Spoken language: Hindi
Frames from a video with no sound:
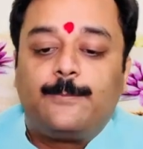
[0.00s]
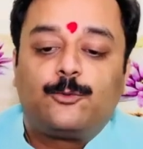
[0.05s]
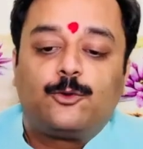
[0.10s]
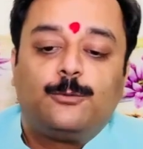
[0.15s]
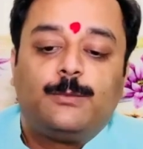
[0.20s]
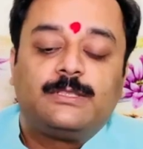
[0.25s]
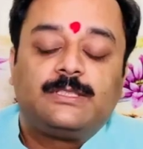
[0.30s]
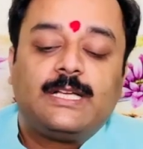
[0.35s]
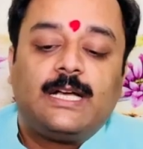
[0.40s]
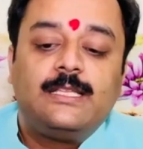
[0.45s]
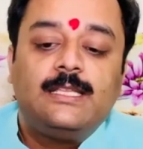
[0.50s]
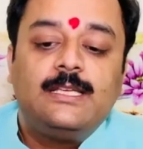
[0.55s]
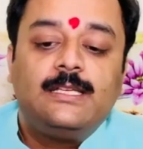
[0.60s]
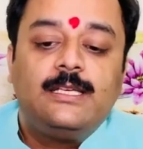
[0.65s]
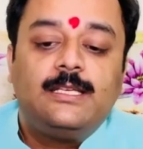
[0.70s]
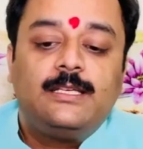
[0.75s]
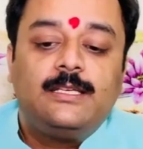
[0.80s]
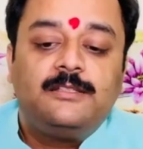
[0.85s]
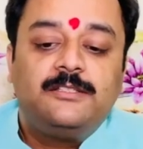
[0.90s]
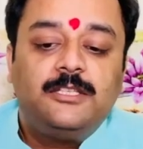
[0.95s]
आपको बता दें
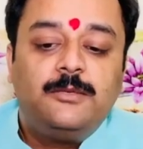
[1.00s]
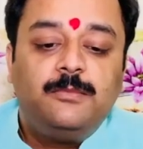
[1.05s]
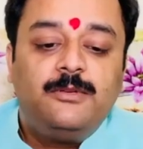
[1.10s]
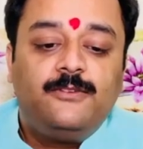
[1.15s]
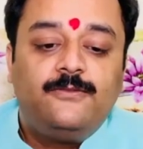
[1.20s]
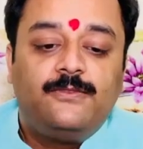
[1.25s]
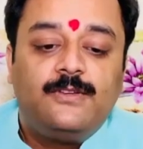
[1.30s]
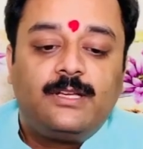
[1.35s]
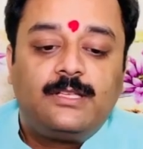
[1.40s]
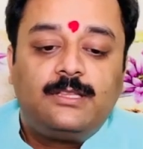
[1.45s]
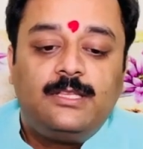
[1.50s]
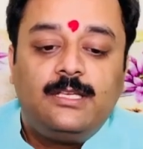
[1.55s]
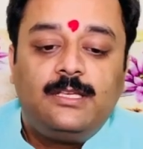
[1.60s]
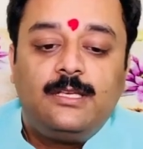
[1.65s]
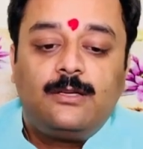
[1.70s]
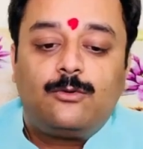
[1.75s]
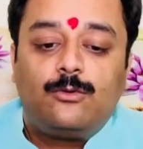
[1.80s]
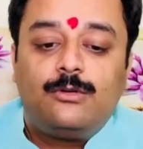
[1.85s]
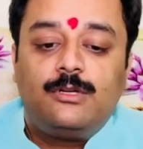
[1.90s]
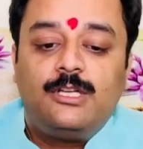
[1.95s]
कि किसी भी व्यक्ति
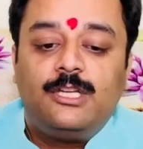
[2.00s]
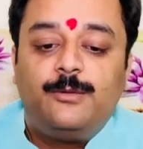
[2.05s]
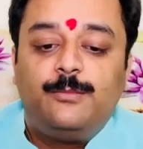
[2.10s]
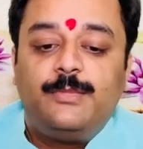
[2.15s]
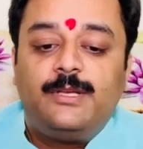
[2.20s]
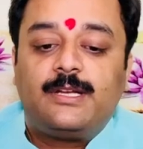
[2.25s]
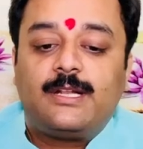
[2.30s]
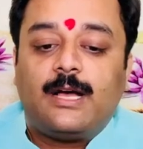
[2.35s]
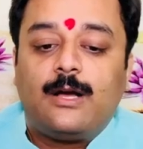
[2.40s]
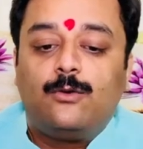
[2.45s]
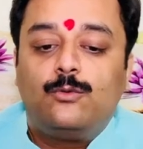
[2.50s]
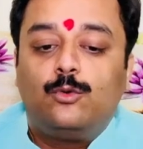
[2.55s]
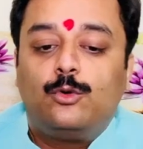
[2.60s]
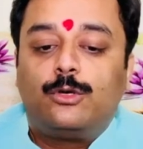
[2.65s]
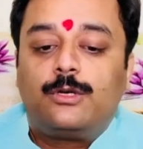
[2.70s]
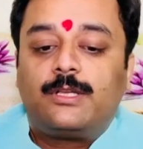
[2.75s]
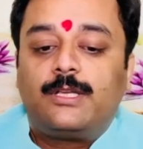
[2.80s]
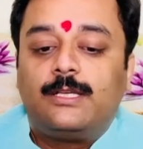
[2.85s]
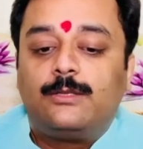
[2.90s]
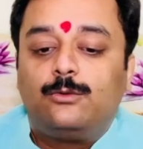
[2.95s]
की कुंडली में राहु
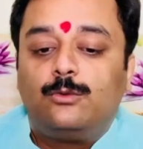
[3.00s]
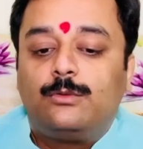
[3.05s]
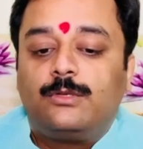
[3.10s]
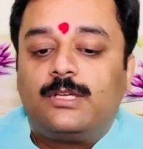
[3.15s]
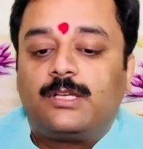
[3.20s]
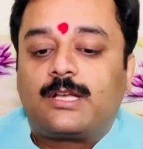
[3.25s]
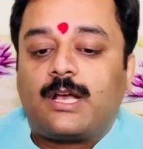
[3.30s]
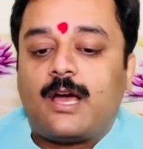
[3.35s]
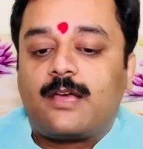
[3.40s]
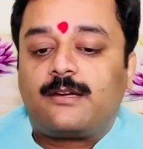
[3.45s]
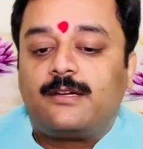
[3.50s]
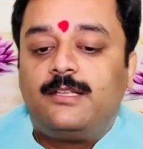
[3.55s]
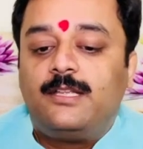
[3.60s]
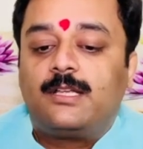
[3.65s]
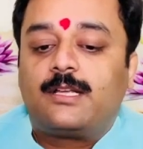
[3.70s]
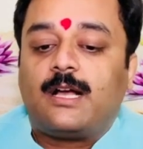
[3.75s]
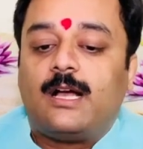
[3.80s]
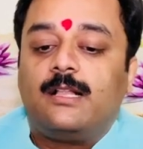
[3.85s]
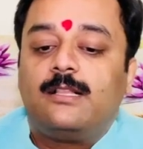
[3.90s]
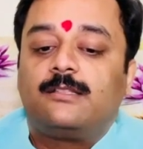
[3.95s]
और केतु के कारण ही
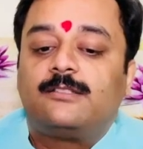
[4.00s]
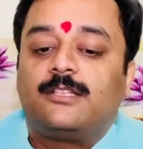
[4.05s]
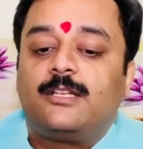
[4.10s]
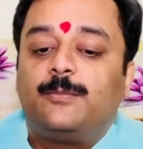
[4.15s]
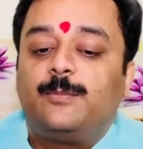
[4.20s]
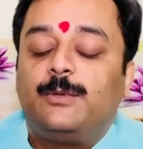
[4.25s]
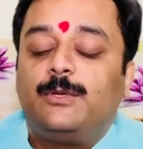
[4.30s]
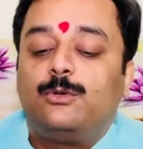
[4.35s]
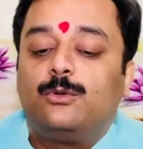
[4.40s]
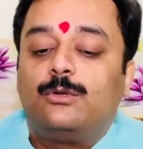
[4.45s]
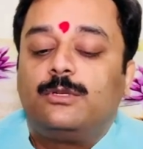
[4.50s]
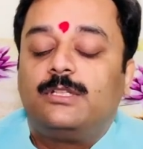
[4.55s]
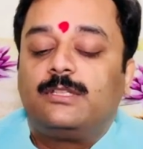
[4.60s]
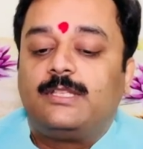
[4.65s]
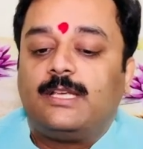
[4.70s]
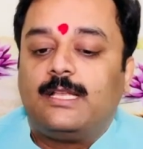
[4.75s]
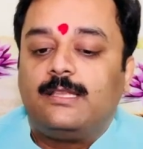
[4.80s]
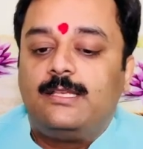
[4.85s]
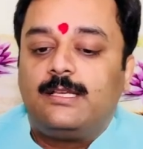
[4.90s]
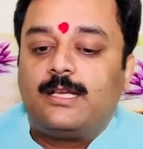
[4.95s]
काल सर्प योग
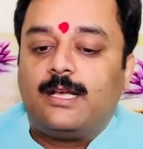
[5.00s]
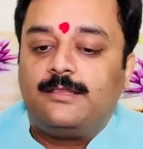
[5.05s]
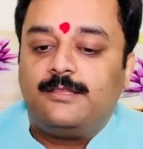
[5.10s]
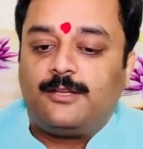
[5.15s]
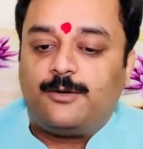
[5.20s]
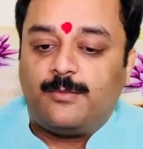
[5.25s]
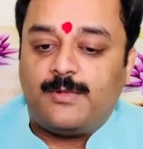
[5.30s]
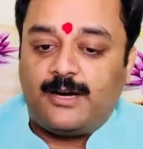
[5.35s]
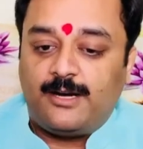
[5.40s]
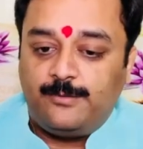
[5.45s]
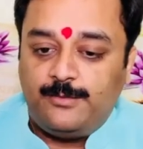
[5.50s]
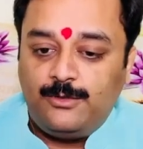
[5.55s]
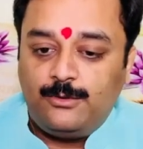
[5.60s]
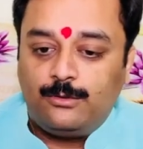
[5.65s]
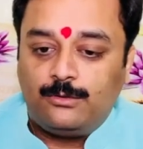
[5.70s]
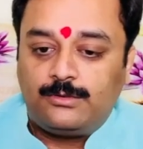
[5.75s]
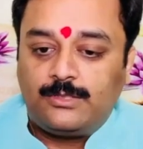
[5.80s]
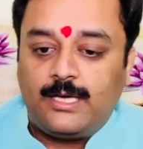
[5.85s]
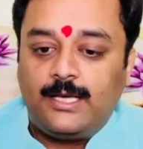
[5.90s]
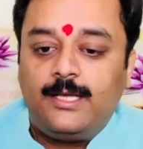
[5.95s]
इत्यादि का निर्माण भी
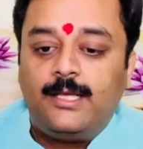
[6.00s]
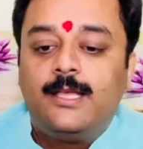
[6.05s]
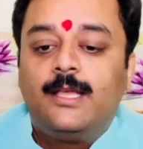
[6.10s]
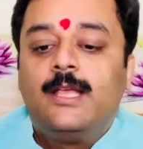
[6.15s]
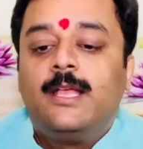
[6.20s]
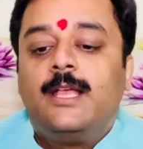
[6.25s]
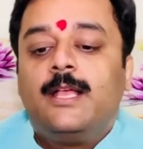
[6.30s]
होता है